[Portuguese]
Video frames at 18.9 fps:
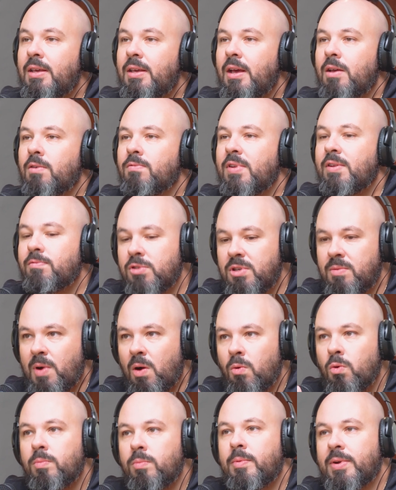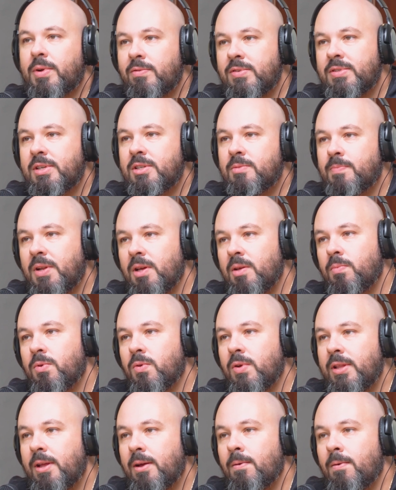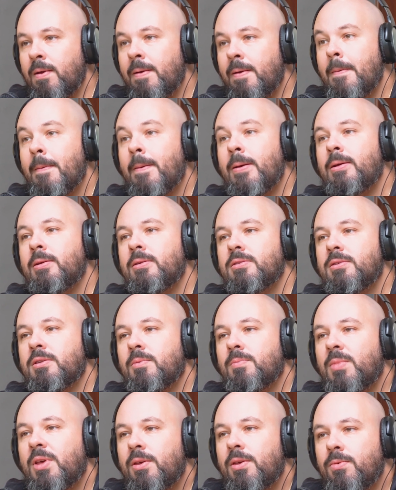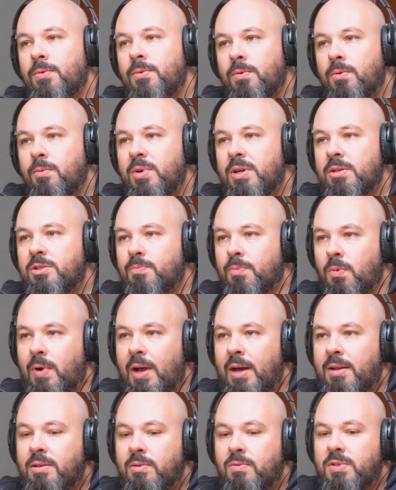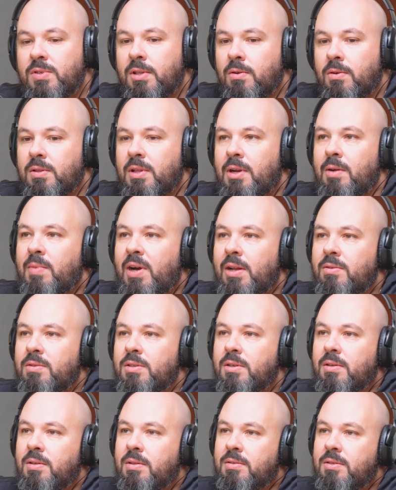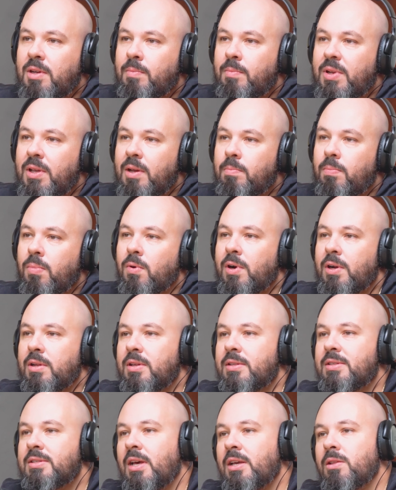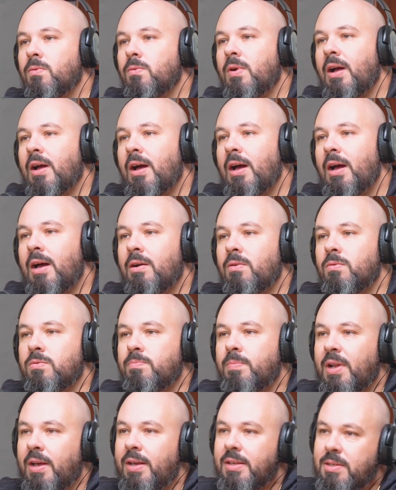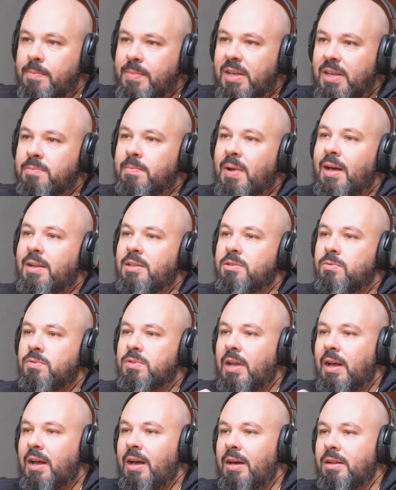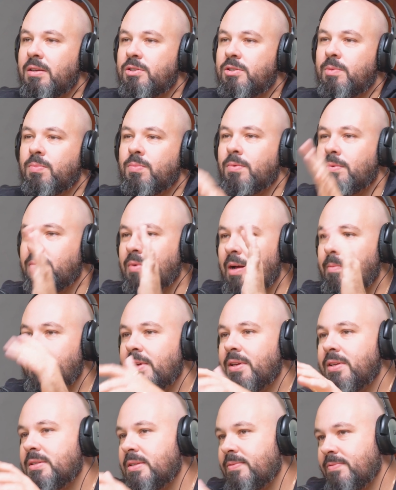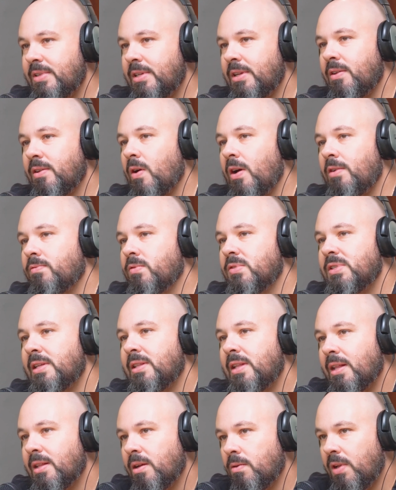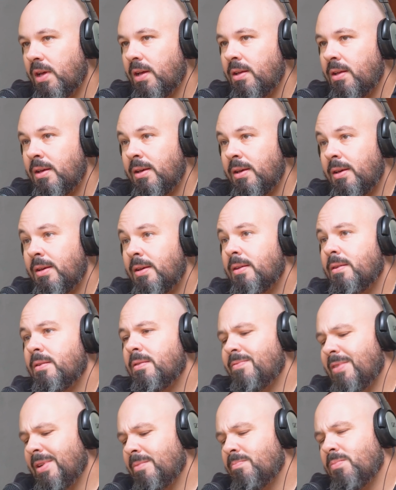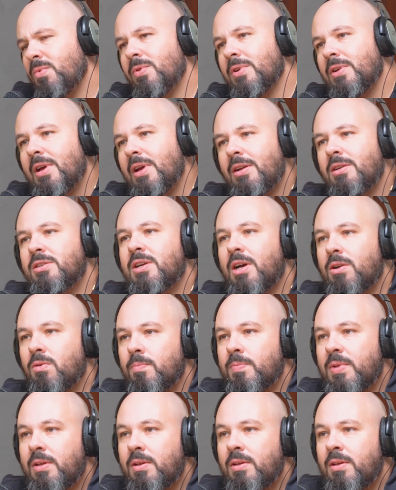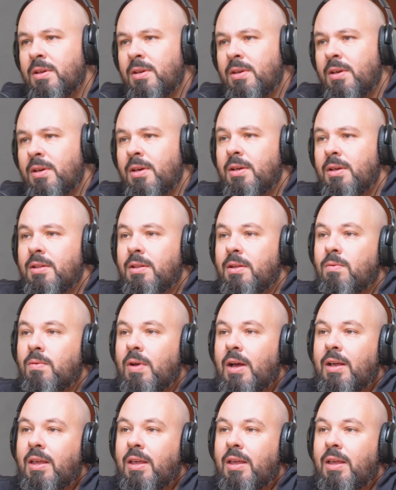E aí eu falei, vou chamar um Uber para vocês para ir pro hotel. Chamei o Uber, tipo, o cara não se deu ao trabalho de, de abrir a porta, de sair do carro, para receber as malas dos caras. Tipo, abre aí, se vira. E o cara ficou sentadão lá. Falei, porra, que cara é xarope, né? Então,